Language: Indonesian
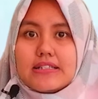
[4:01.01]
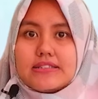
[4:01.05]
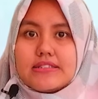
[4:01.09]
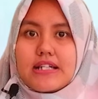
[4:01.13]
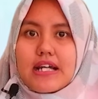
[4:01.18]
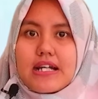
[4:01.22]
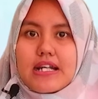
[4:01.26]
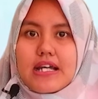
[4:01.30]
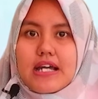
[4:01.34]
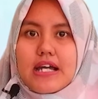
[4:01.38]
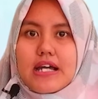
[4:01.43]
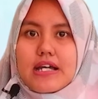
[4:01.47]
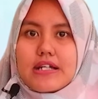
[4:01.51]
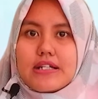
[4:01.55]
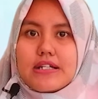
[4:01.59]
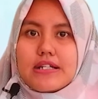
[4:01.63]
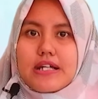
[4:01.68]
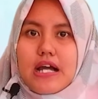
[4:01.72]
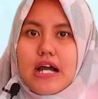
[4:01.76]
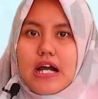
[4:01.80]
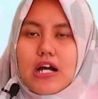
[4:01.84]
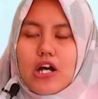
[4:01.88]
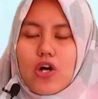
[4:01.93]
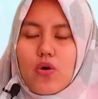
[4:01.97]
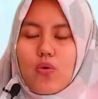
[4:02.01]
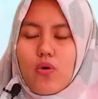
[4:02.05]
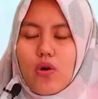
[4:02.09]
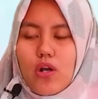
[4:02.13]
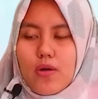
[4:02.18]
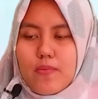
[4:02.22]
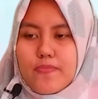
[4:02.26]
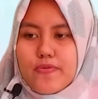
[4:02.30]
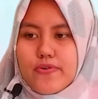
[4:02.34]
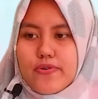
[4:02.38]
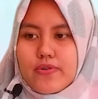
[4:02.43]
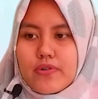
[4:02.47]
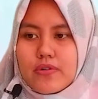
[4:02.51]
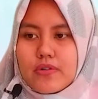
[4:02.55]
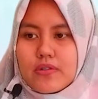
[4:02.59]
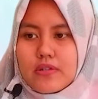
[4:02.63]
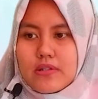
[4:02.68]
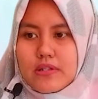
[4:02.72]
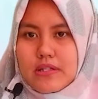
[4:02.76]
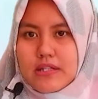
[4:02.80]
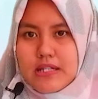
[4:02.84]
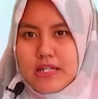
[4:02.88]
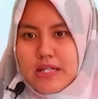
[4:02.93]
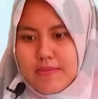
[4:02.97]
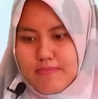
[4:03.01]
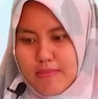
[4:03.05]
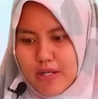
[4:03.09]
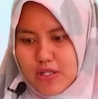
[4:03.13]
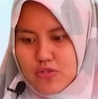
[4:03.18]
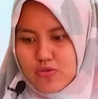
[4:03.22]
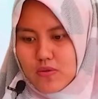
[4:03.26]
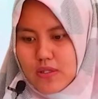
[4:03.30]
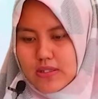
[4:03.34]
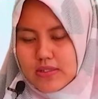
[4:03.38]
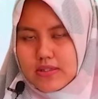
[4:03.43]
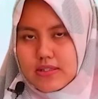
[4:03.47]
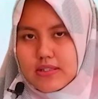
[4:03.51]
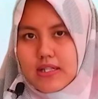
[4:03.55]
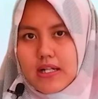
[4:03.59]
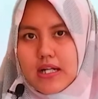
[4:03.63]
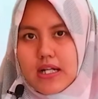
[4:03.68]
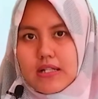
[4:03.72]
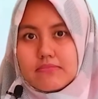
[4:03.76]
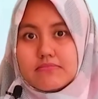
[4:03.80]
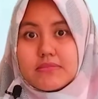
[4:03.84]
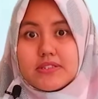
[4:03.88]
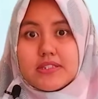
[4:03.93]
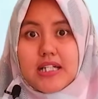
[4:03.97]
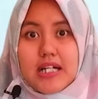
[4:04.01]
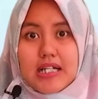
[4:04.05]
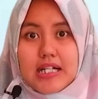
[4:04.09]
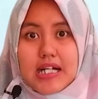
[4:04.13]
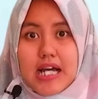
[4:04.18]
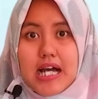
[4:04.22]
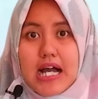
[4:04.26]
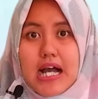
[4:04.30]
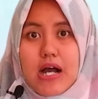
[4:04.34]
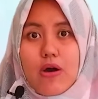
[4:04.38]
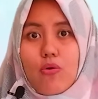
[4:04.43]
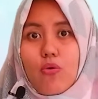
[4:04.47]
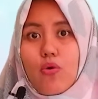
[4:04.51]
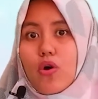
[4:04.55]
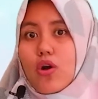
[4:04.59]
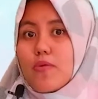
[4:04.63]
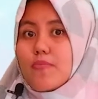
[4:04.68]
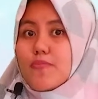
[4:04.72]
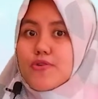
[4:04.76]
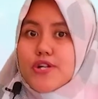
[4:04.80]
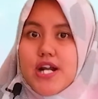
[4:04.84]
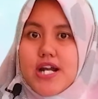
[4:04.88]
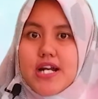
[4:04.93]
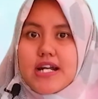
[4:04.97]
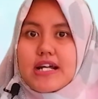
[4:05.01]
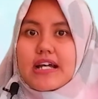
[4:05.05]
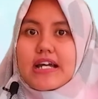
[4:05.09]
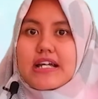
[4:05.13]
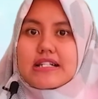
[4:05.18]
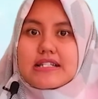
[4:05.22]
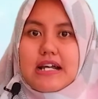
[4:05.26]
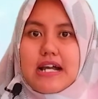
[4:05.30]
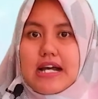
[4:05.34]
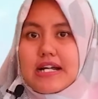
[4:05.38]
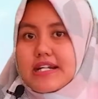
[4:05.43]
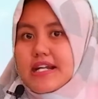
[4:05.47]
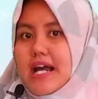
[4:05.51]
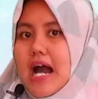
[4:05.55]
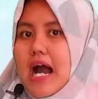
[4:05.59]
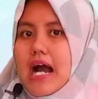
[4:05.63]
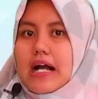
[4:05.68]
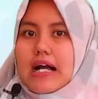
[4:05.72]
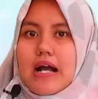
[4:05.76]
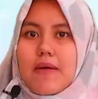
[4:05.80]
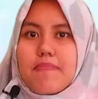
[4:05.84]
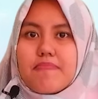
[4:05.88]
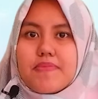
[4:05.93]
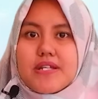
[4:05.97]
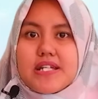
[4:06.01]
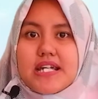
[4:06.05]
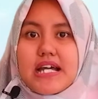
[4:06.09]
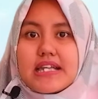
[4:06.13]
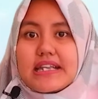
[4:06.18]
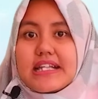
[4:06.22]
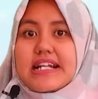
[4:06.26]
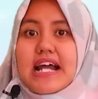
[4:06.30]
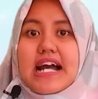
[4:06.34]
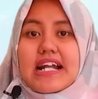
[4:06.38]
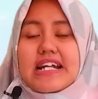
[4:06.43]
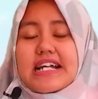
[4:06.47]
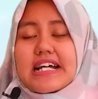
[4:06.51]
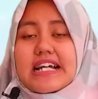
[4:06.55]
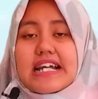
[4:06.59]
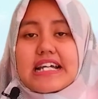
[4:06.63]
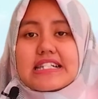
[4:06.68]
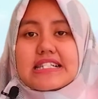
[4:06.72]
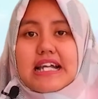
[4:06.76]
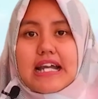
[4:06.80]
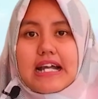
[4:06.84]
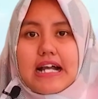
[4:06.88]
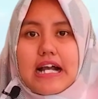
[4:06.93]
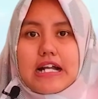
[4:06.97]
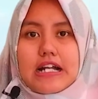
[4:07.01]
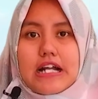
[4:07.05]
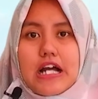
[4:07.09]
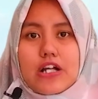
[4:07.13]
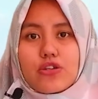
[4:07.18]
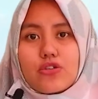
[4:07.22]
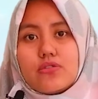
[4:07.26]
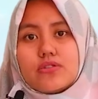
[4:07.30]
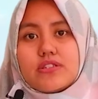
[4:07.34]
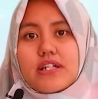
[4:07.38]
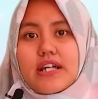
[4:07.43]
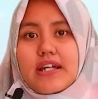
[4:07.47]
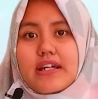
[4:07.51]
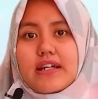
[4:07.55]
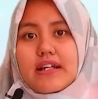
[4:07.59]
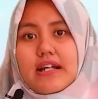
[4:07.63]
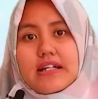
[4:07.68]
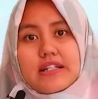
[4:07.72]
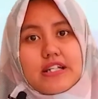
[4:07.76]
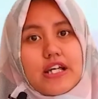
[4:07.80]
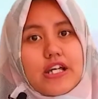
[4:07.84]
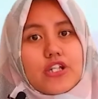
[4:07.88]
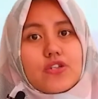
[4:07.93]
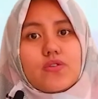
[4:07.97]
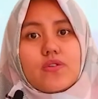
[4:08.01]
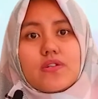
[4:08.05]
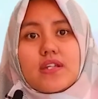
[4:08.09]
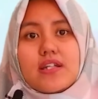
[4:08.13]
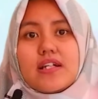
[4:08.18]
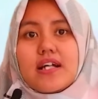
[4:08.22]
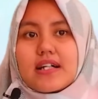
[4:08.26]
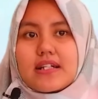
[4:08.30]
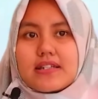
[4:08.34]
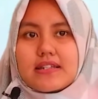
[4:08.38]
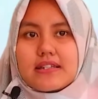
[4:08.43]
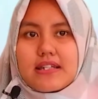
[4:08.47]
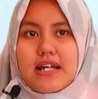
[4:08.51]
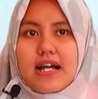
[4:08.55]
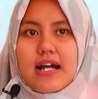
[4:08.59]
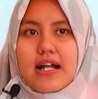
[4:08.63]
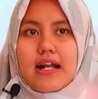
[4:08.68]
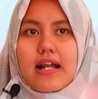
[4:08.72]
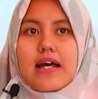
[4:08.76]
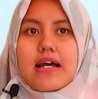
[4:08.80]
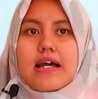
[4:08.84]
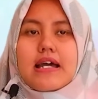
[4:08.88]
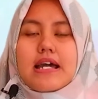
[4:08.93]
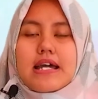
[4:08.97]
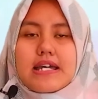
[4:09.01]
Jadi dia walaupun dimasukkan ke dalam bejana, walaupun ada gesekan dianggap dia tidak ada gesekan atau cairannya itu tidak kental.